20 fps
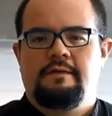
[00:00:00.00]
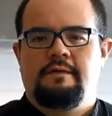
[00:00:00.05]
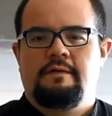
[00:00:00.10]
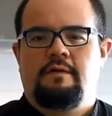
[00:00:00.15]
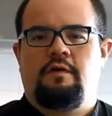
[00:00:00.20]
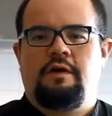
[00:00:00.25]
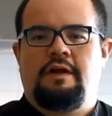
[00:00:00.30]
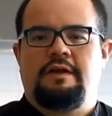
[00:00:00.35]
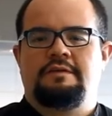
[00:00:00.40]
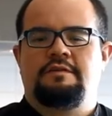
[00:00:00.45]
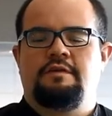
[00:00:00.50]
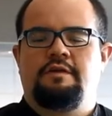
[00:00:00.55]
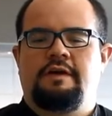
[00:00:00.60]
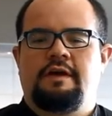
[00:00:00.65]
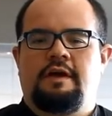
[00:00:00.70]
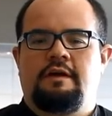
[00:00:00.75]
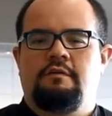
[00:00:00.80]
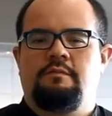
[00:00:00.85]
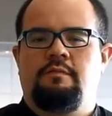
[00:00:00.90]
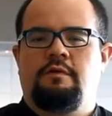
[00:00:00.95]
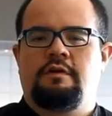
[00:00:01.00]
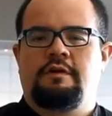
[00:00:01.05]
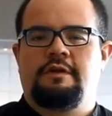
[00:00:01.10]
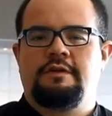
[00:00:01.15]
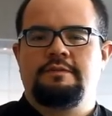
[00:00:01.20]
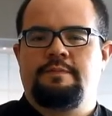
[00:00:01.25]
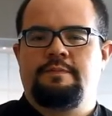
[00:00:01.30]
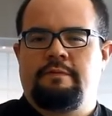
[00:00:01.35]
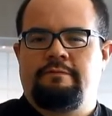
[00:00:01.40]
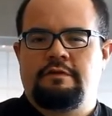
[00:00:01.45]
Hola, soy Carlos
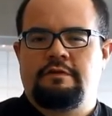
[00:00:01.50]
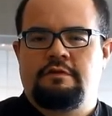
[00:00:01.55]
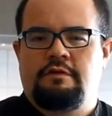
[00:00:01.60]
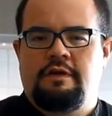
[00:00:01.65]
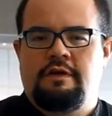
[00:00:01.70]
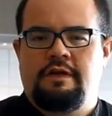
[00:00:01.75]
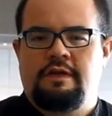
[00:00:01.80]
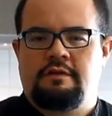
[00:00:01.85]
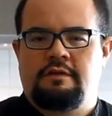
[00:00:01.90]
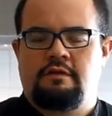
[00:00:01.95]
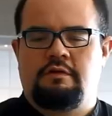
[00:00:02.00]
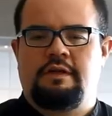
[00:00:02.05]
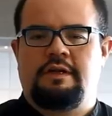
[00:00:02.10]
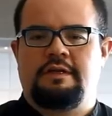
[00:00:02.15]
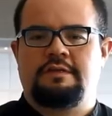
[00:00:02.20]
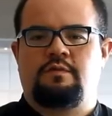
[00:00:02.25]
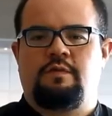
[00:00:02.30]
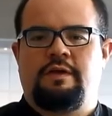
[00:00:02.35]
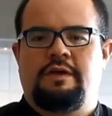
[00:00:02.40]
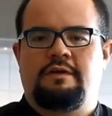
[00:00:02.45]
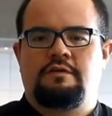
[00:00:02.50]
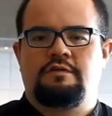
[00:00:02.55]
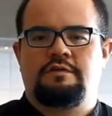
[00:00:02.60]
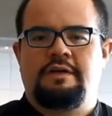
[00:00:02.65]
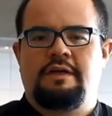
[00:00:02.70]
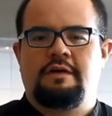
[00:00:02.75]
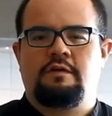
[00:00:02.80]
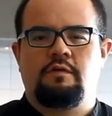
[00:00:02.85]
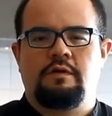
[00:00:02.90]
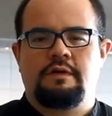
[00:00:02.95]
Borges, profesor y director de la Escuela de
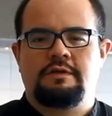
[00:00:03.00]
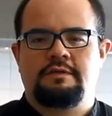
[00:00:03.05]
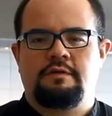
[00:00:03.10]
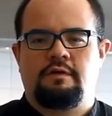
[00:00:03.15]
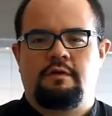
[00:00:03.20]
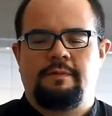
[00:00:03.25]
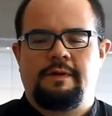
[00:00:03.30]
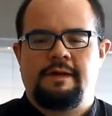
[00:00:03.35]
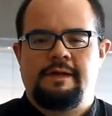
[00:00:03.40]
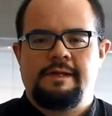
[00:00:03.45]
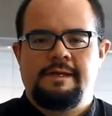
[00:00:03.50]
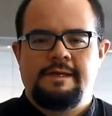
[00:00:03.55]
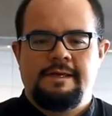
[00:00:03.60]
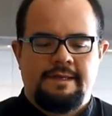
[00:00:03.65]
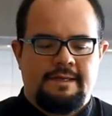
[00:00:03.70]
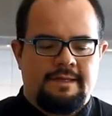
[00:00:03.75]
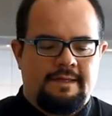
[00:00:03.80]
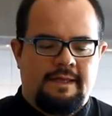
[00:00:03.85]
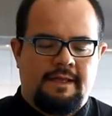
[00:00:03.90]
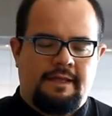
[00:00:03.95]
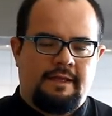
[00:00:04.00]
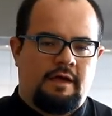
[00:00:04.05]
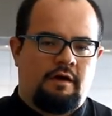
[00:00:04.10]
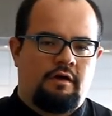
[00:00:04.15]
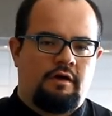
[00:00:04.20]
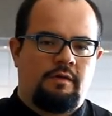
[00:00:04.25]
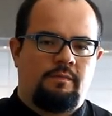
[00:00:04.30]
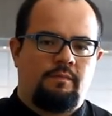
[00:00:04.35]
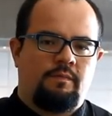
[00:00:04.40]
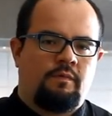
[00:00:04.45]
Cocina Cookstorming, y el día
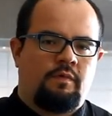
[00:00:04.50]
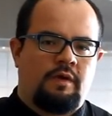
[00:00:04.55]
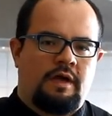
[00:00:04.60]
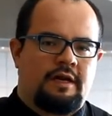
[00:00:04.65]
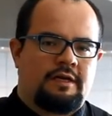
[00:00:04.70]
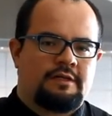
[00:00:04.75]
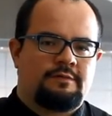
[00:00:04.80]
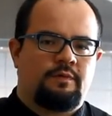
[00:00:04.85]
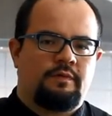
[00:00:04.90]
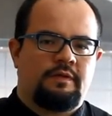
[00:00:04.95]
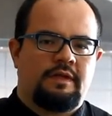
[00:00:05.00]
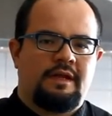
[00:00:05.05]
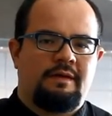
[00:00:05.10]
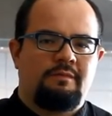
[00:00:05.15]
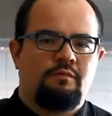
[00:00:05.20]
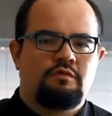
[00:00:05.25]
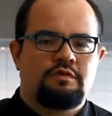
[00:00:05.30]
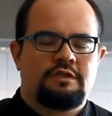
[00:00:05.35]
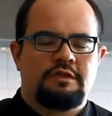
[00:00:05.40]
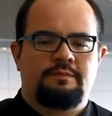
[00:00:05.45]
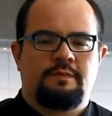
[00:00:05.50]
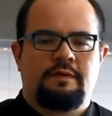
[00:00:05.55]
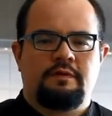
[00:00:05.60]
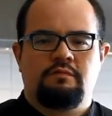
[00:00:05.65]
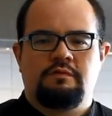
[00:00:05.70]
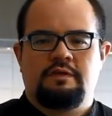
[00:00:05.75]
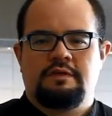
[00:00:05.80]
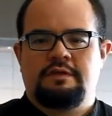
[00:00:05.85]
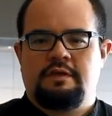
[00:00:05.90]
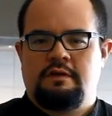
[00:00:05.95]
de hoy voy a responder a muchas
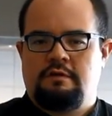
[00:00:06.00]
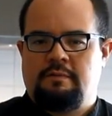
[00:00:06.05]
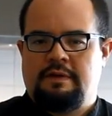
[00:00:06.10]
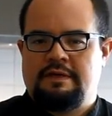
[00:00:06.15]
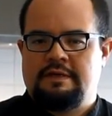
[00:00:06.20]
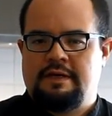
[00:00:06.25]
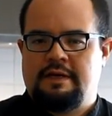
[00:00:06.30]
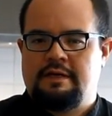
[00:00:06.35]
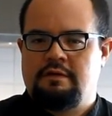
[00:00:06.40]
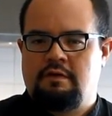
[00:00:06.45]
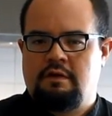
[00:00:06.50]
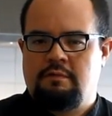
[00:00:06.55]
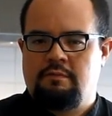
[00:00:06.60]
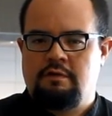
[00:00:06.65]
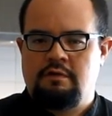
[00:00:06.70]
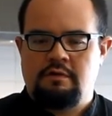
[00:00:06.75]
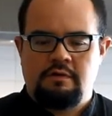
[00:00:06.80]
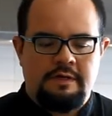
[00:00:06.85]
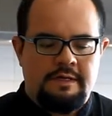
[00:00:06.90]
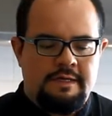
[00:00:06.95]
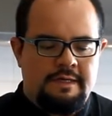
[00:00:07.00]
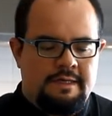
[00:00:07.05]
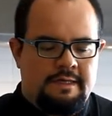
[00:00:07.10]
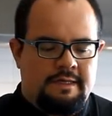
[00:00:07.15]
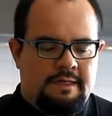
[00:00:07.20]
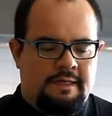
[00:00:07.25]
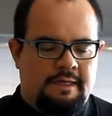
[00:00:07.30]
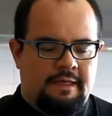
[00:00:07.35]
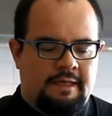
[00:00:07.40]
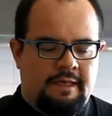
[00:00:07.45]
preguntas que nos van llegando al blog
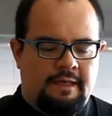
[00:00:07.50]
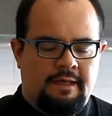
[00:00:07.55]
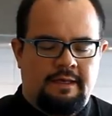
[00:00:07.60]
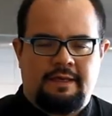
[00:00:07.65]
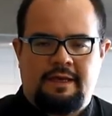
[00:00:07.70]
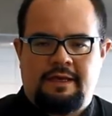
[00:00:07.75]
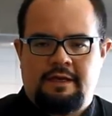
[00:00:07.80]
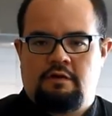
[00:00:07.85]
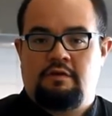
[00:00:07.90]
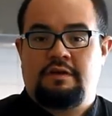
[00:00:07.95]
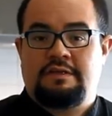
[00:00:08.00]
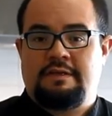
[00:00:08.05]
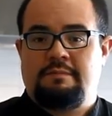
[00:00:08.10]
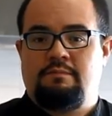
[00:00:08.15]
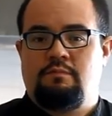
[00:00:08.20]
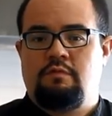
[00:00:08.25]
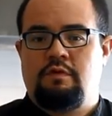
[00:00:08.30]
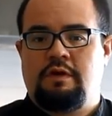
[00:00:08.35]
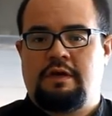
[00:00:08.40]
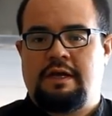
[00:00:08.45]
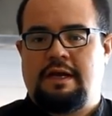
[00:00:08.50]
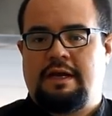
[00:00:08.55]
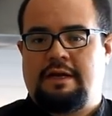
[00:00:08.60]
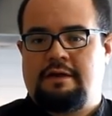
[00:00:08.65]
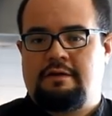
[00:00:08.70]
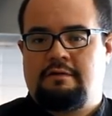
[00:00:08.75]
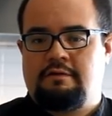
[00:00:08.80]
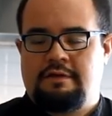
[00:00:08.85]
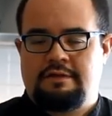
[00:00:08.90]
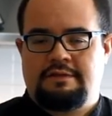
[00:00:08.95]
y que quiero que sean muy
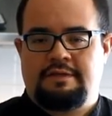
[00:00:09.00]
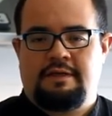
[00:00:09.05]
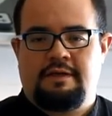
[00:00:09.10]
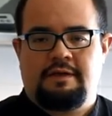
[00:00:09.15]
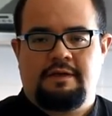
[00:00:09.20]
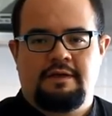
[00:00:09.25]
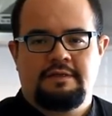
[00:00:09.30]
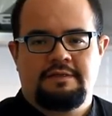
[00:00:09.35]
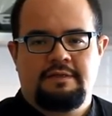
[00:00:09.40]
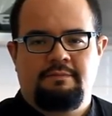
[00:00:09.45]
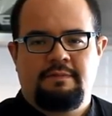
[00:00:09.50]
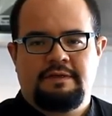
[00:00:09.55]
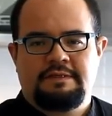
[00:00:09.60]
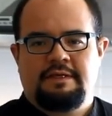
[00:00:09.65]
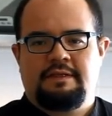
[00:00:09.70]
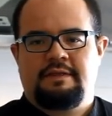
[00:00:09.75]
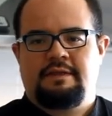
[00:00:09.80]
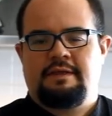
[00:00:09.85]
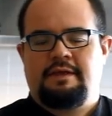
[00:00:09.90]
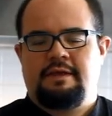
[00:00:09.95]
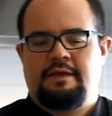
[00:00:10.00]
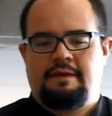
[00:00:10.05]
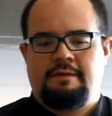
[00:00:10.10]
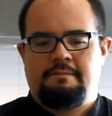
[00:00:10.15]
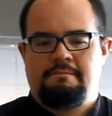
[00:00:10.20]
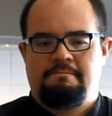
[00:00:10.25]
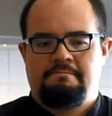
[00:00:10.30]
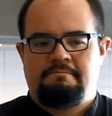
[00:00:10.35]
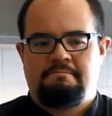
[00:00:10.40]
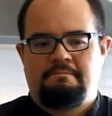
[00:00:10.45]
claras, ¿no? que, sean, bastante,
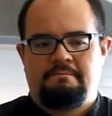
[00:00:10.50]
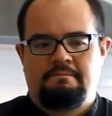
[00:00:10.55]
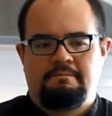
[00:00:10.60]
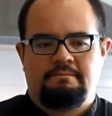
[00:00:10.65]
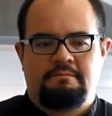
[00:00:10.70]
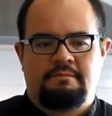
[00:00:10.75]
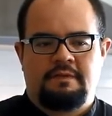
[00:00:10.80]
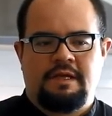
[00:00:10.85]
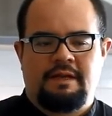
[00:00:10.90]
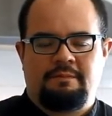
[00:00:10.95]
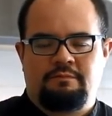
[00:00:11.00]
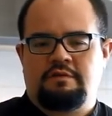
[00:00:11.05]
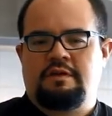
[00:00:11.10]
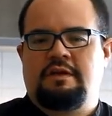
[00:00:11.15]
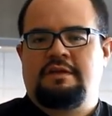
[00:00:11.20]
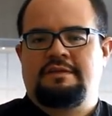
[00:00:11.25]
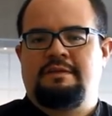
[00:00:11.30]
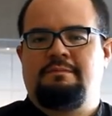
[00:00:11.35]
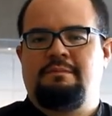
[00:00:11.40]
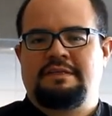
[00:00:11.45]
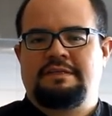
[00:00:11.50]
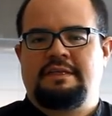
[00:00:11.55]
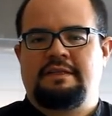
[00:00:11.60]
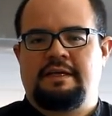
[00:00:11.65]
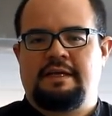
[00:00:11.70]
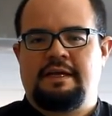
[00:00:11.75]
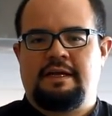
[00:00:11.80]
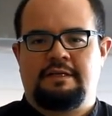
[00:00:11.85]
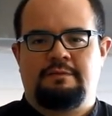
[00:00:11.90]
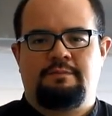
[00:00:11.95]
mm, digamos, que sean
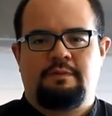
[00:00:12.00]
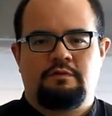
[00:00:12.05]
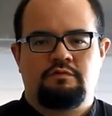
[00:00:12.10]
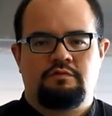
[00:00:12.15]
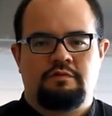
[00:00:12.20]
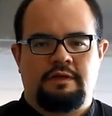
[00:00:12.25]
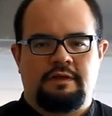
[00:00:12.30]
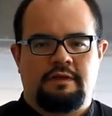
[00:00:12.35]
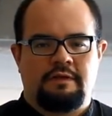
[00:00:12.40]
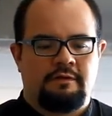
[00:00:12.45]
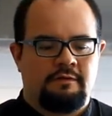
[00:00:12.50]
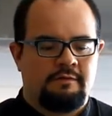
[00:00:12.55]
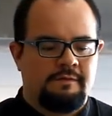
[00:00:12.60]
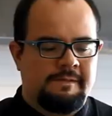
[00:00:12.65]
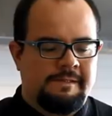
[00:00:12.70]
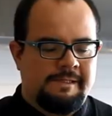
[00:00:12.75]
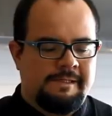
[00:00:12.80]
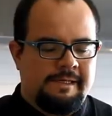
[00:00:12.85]
bastante claras para ustedes. ¿no?